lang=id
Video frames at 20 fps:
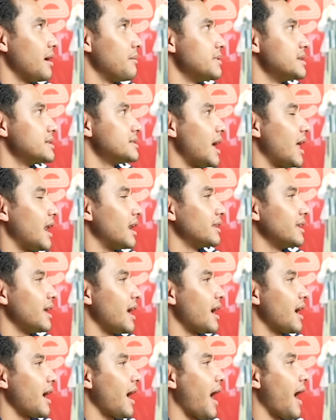ya
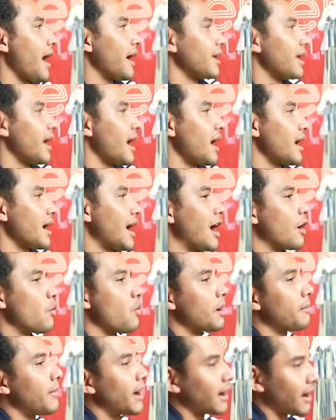misalnya kayak
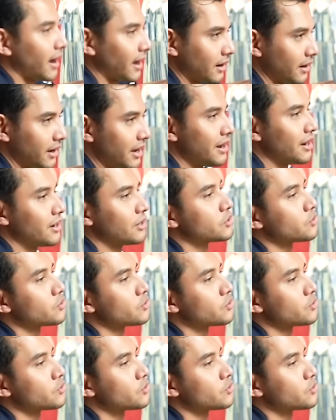gangguan makan, eating